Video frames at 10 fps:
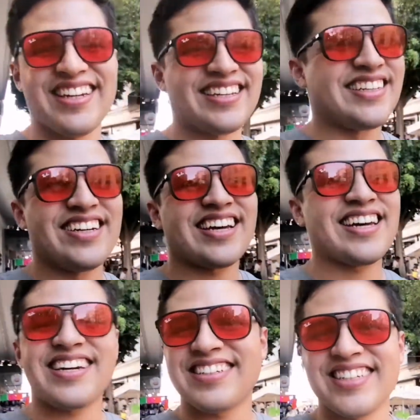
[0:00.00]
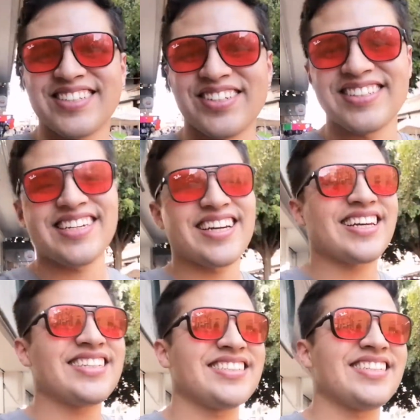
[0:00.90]
Les digo que hay raza desconocida
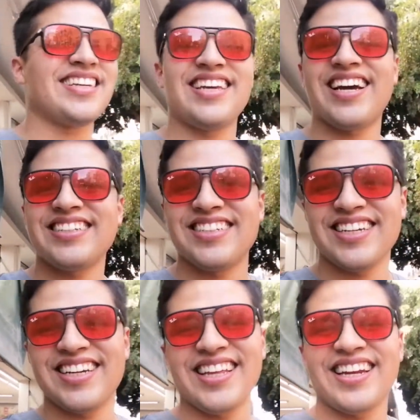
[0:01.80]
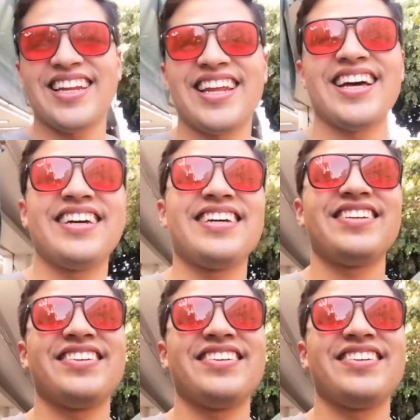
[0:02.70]
que llega así de la nada,